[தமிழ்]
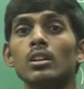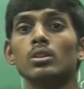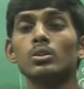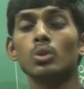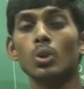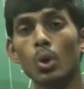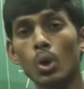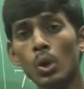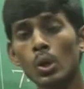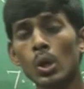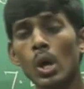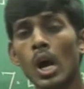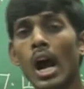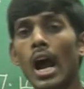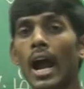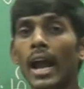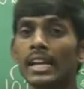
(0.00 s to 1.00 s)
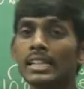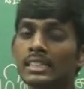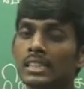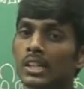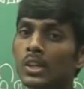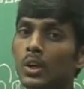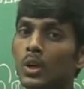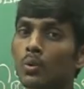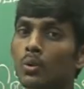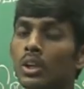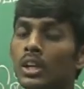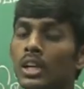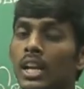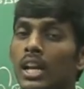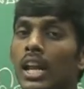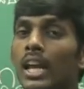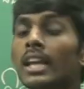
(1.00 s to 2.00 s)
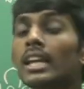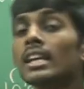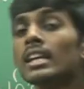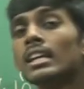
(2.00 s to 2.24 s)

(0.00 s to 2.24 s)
ஸோ ஐஸ் கட்டியோட உருகு நிலை